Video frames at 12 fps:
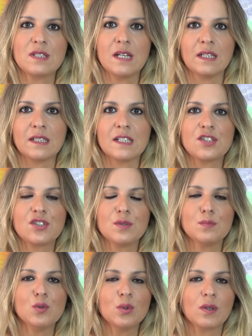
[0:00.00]
yang
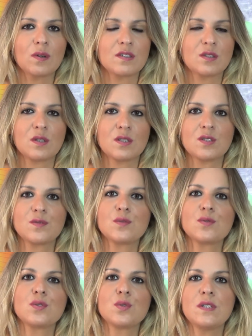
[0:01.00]
estimulam as nossas
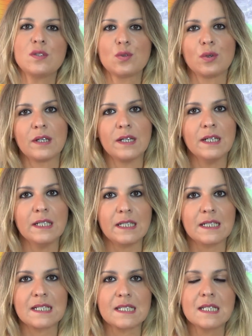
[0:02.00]
funções
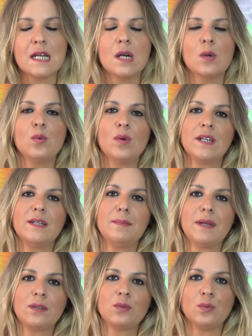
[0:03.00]
orgânicas, o
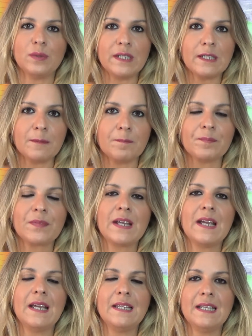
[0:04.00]
alimento yin
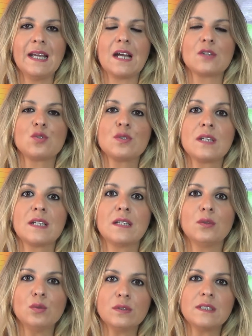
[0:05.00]
ele ajuda na
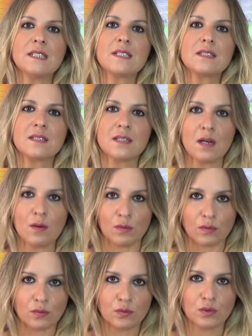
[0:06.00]

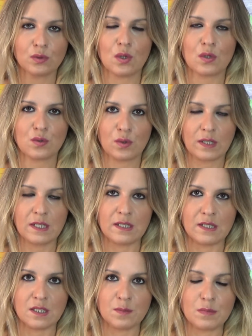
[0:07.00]
nutrição do nosso
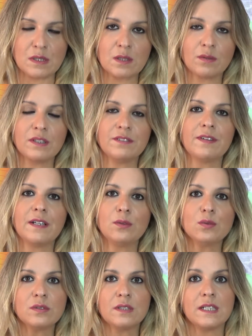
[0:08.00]
organismo. Então ele vai
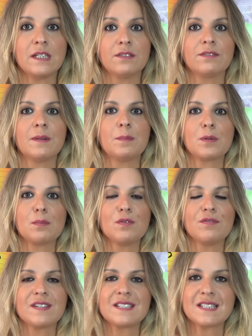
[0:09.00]
nutrir, vai
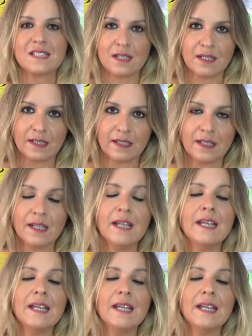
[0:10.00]
promover sangue